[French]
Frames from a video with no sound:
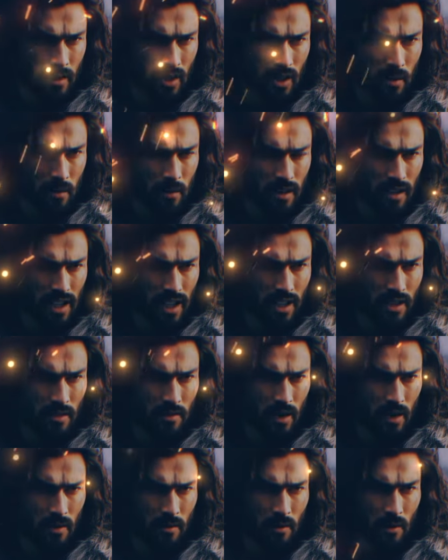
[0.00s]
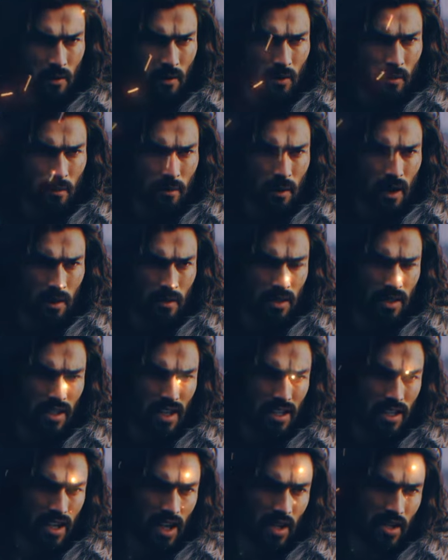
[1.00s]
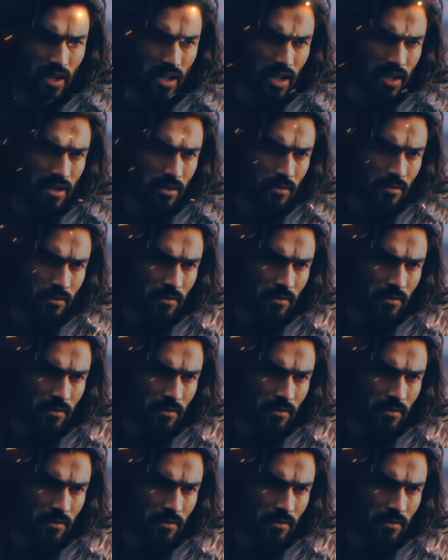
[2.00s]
Je me tiens devant vous, mes fidèles guerriers,